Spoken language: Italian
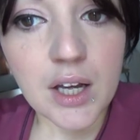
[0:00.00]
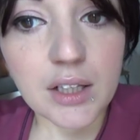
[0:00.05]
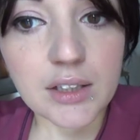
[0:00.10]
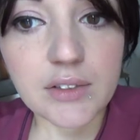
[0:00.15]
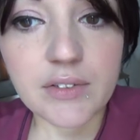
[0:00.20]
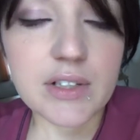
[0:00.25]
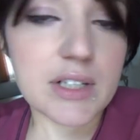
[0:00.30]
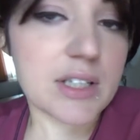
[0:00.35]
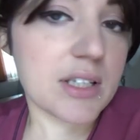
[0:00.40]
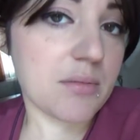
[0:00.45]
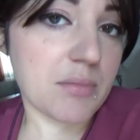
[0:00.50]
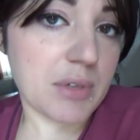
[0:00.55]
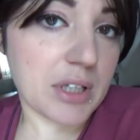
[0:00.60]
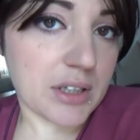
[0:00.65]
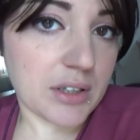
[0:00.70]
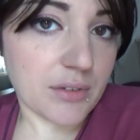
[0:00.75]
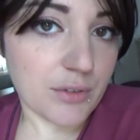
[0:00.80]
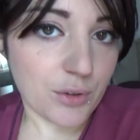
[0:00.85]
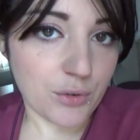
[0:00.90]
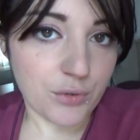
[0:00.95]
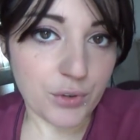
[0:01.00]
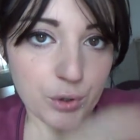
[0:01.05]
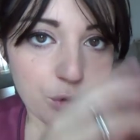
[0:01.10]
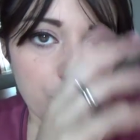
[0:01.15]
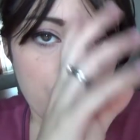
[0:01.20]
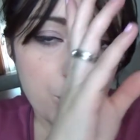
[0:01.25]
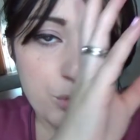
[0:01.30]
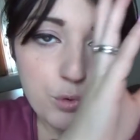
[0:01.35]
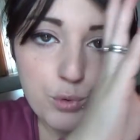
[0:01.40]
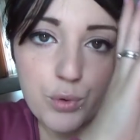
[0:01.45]
Diversamente ve lo farò
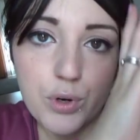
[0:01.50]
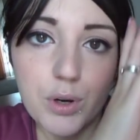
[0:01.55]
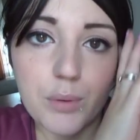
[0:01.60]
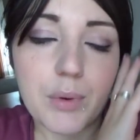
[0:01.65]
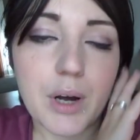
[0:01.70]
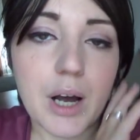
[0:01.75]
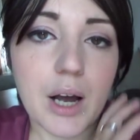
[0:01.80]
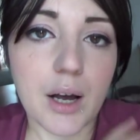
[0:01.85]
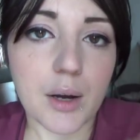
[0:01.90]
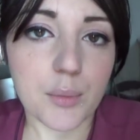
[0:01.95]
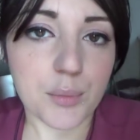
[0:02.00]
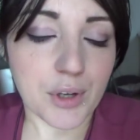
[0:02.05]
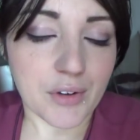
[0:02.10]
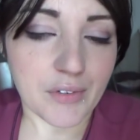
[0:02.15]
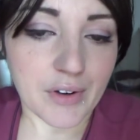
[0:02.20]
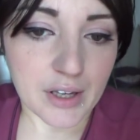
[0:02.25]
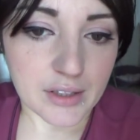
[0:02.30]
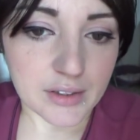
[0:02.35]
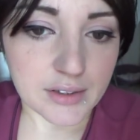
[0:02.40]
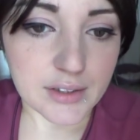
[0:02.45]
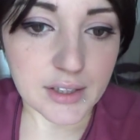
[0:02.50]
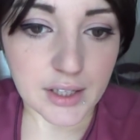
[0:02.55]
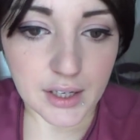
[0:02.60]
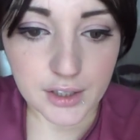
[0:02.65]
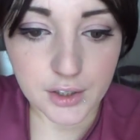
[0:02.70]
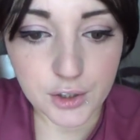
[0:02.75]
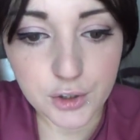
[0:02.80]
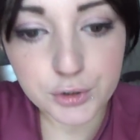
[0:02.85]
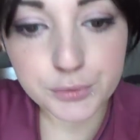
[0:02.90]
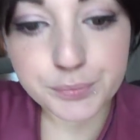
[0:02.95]
comunque ma più avanti,
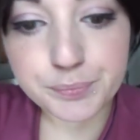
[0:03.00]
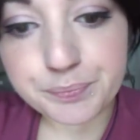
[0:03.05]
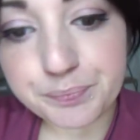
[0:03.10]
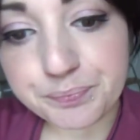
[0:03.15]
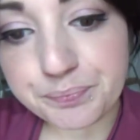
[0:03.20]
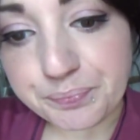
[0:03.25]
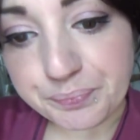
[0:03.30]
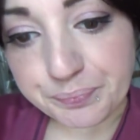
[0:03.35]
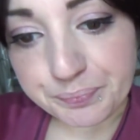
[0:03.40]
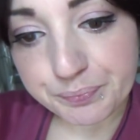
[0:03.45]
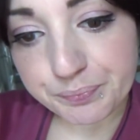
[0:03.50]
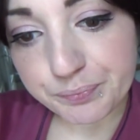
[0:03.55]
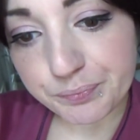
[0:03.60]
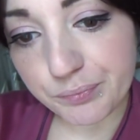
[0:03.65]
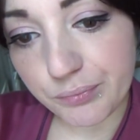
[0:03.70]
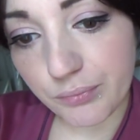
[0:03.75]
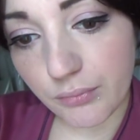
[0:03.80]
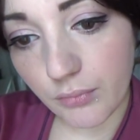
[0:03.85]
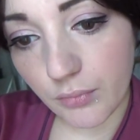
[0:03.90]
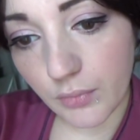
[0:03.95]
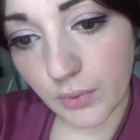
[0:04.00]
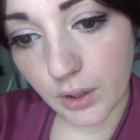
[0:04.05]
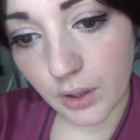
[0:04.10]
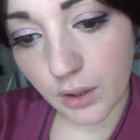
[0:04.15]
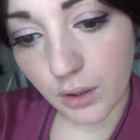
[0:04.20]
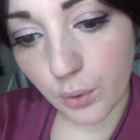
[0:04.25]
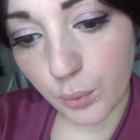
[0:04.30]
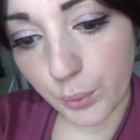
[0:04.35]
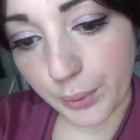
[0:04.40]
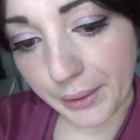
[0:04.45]
ecco
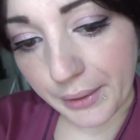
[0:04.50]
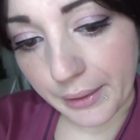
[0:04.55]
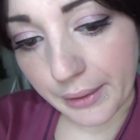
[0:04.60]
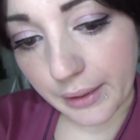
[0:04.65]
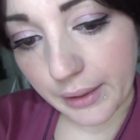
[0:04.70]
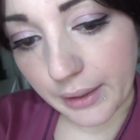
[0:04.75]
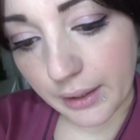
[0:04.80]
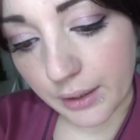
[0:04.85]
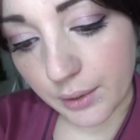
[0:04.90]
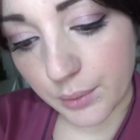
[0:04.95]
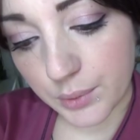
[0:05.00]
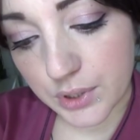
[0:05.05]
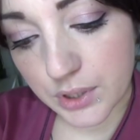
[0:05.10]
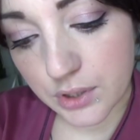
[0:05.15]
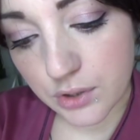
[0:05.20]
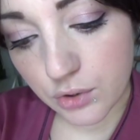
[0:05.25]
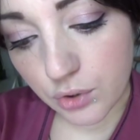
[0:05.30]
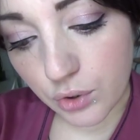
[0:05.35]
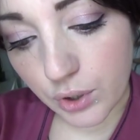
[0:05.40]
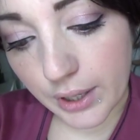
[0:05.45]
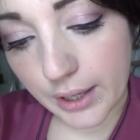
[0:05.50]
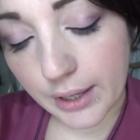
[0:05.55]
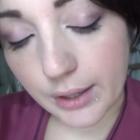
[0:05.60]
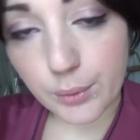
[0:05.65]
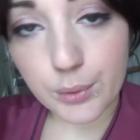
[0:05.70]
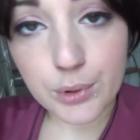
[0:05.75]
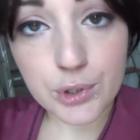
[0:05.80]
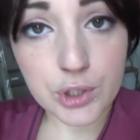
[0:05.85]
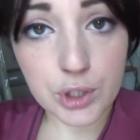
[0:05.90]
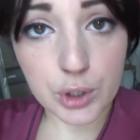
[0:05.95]
quindi questo è,
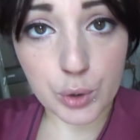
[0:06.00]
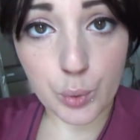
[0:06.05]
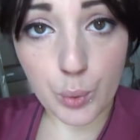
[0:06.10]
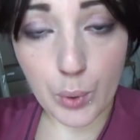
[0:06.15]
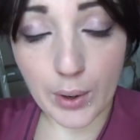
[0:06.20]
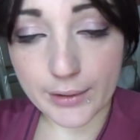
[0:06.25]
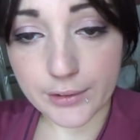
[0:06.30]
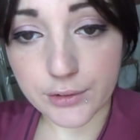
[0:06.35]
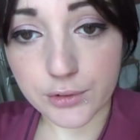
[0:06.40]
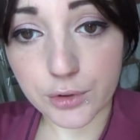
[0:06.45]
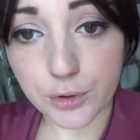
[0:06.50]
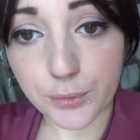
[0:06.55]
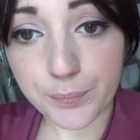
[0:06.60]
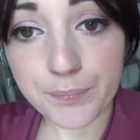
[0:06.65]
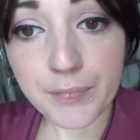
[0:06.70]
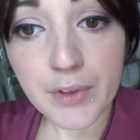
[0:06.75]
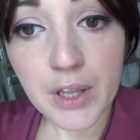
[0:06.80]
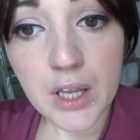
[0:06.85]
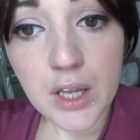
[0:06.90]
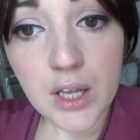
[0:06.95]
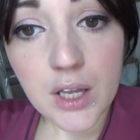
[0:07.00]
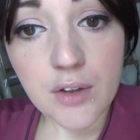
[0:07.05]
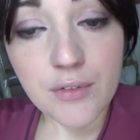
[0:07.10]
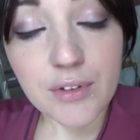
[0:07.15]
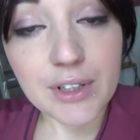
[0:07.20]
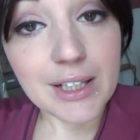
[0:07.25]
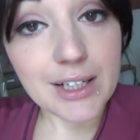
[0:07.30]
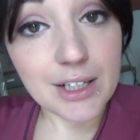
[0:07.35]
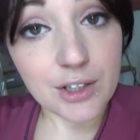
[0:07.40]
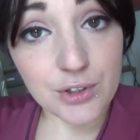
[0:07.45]
questo è, quanto
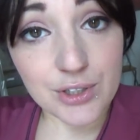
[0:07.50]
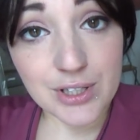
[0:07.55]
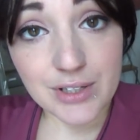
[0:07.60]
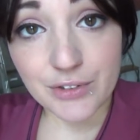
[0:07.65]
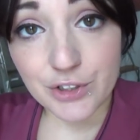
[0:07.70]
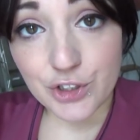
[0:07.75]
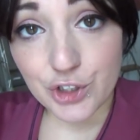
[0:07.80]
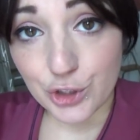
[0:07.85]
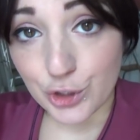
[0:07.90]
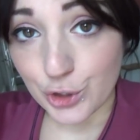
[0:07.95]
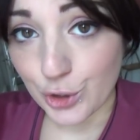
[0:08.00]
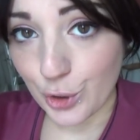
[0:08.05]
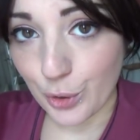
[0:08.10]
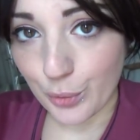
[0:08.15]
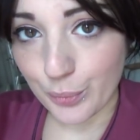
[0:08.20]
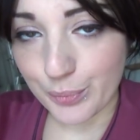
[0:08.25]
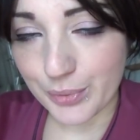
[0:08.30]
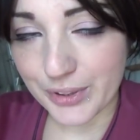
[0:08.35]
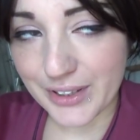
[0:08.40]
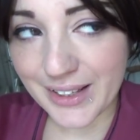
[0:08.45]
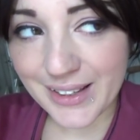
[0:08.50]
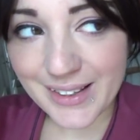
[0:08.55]
Federico sta facendo i compiti